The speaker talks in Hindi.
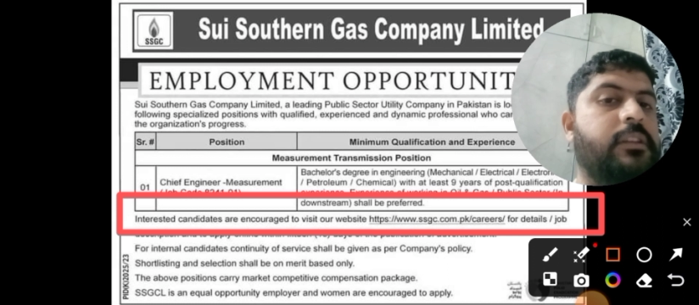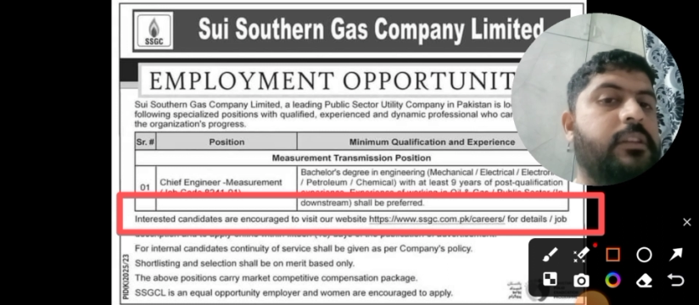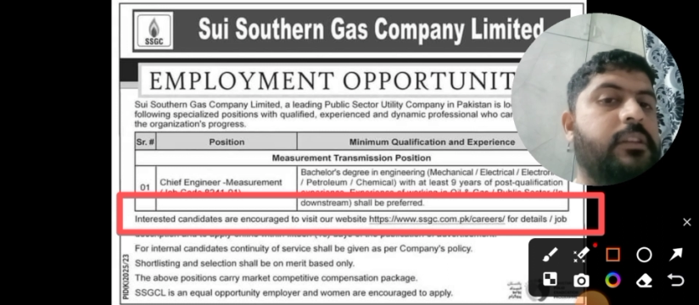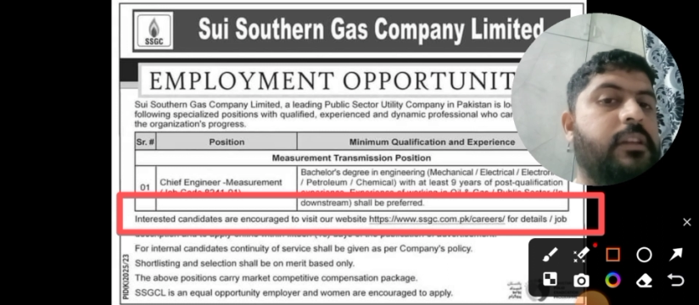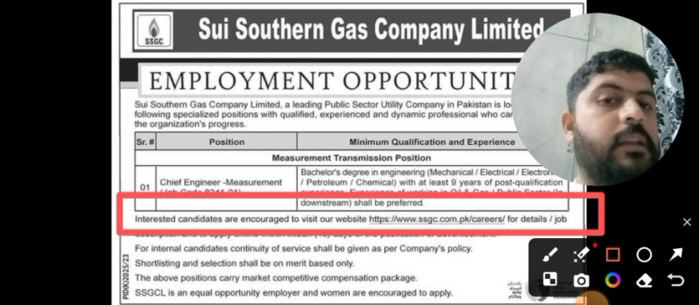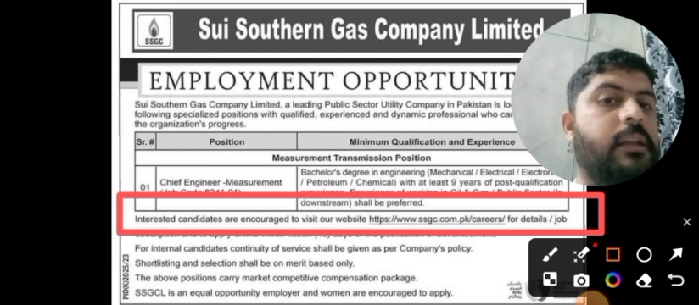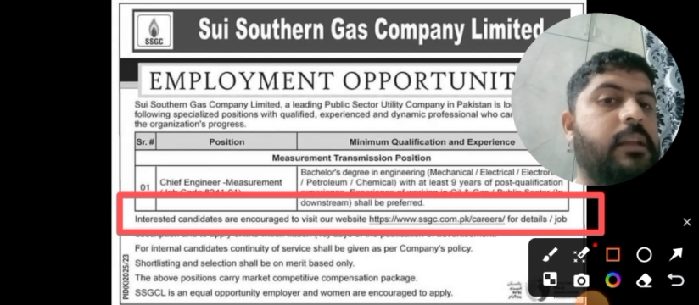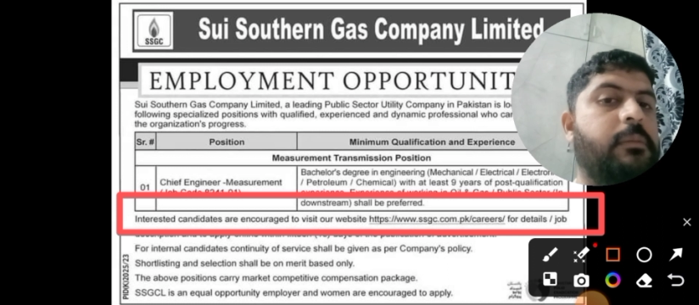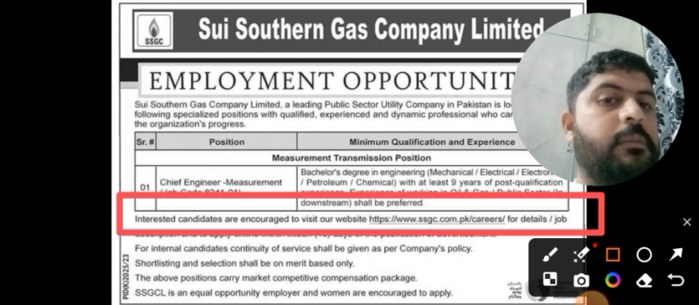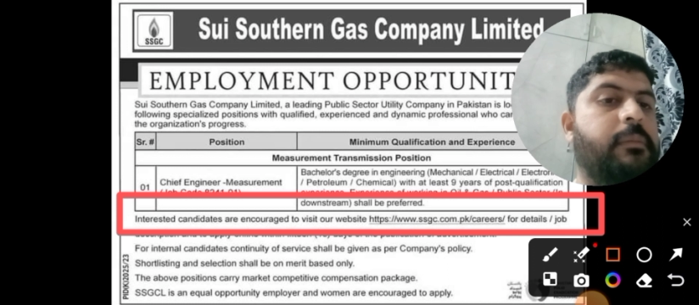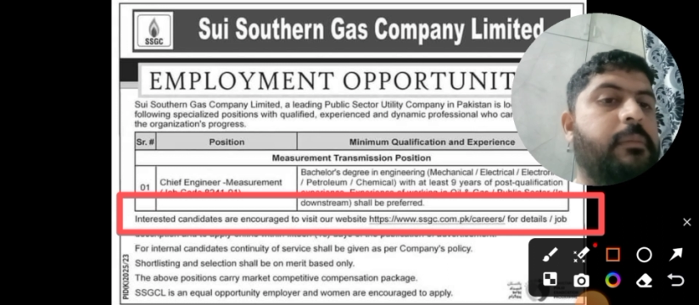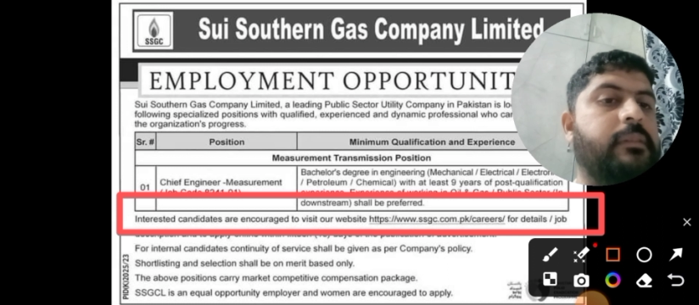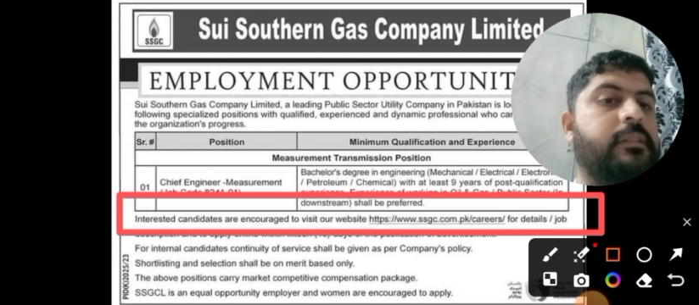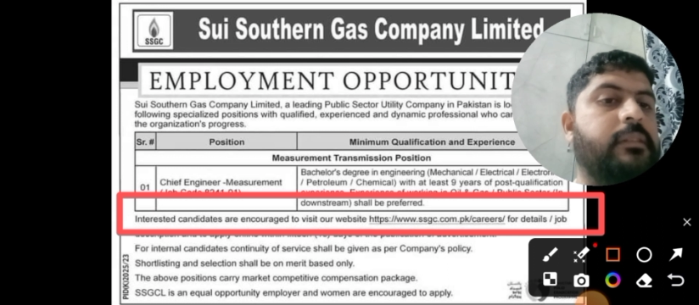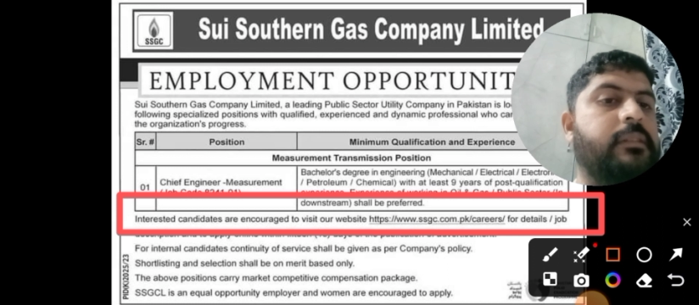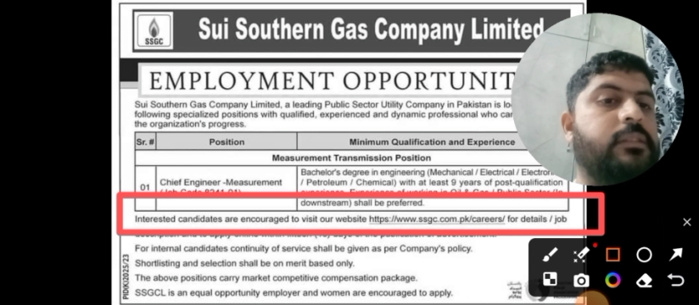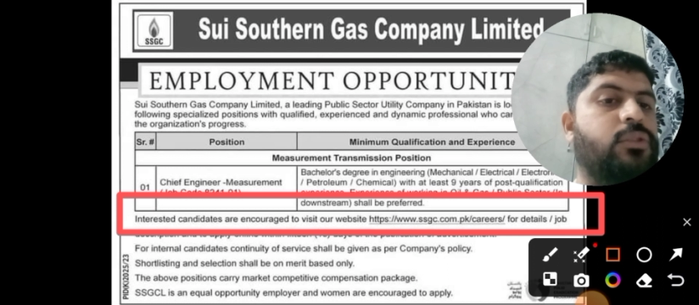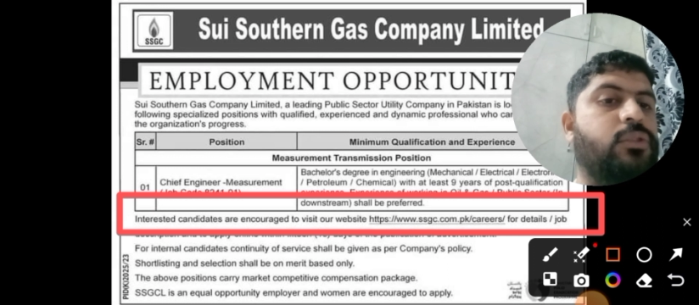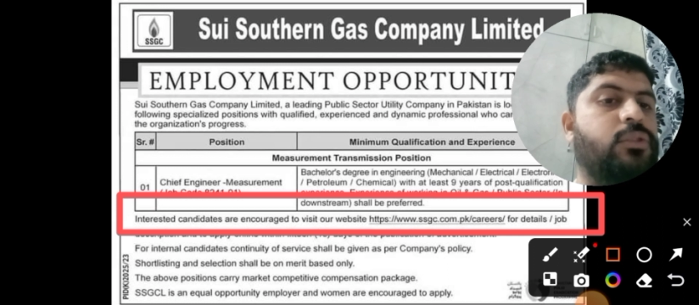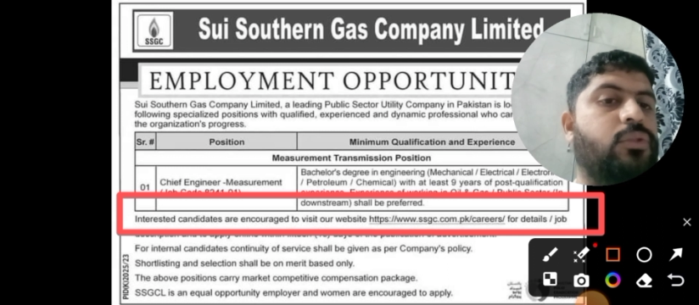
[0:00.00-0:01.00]
डिटेल भी पढ़
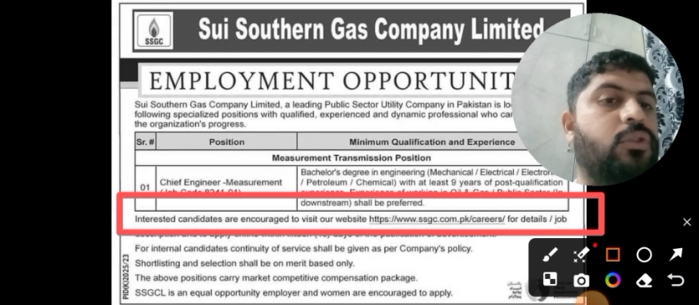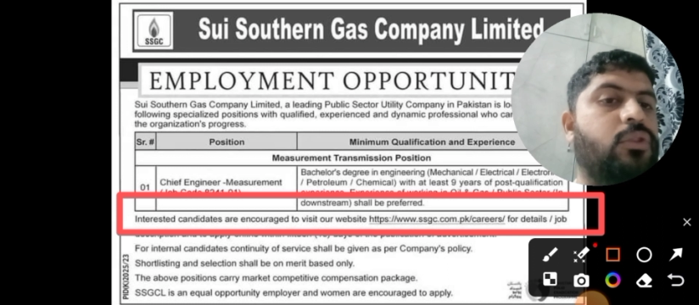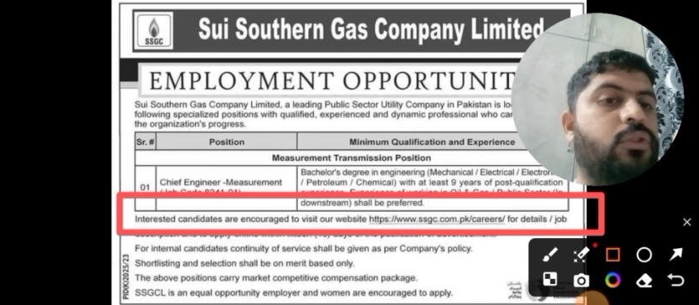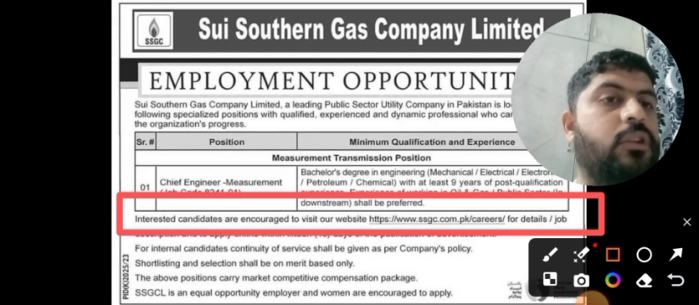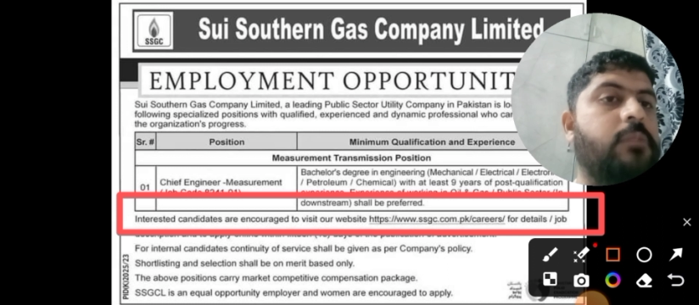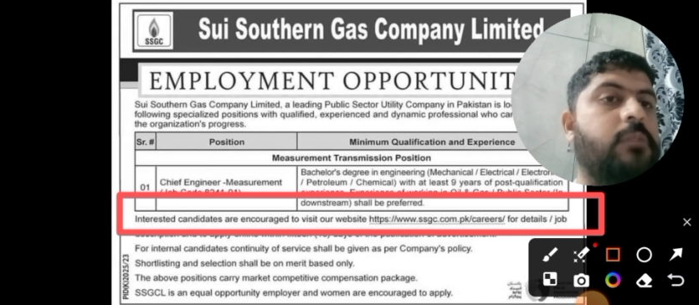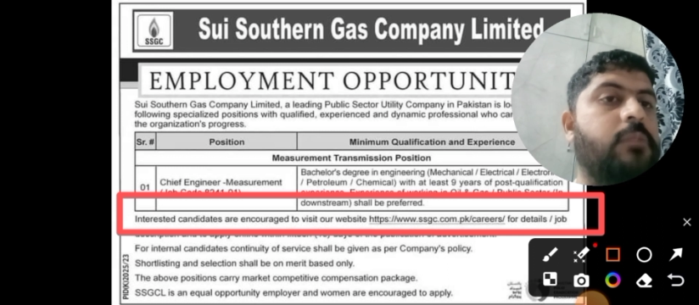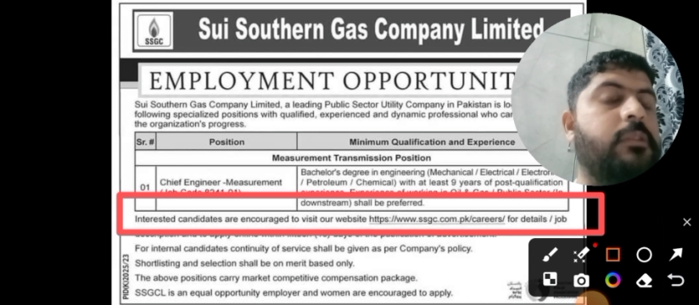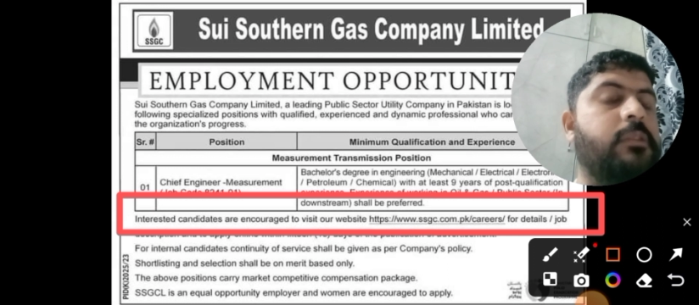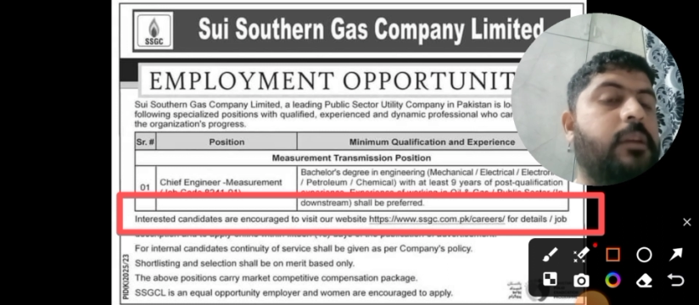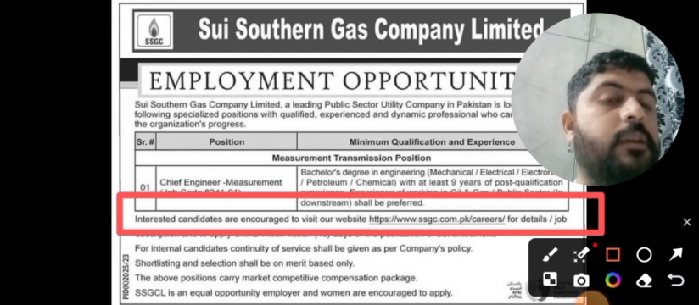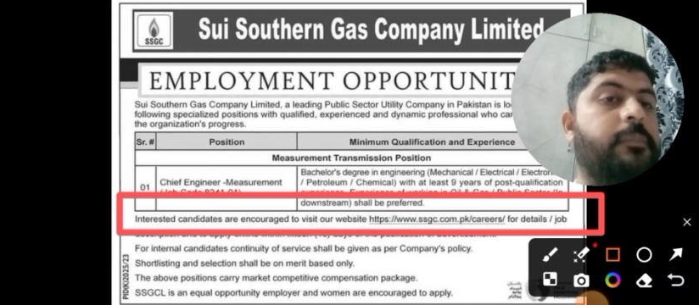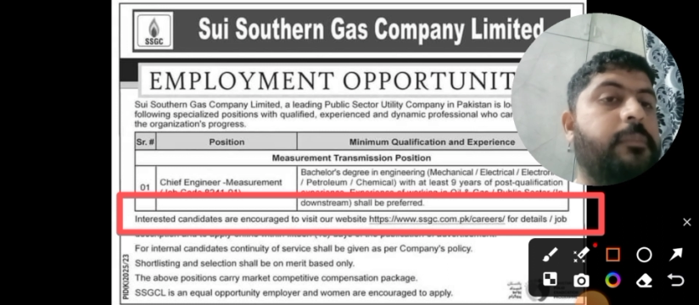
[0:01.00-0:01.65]
सकते हैं और ऑनलाइन भी